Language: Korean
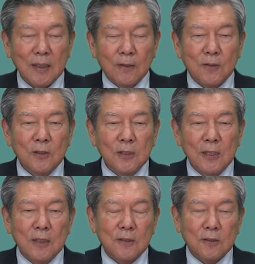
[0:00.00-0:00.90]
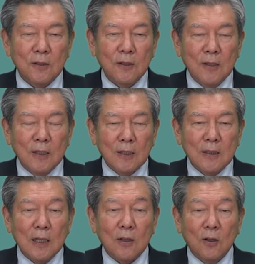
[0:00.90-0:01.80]
어떤 일에 있어서
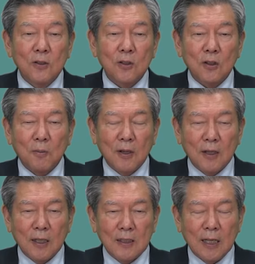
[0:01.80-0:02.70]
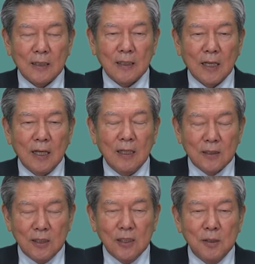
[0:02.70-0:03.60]
그냥 건성 넘어가는 것이 아니라
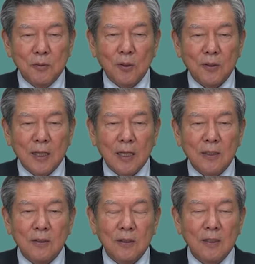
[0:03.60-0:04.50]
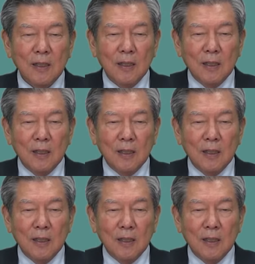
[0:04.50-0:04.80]
진심으로 내가 이거를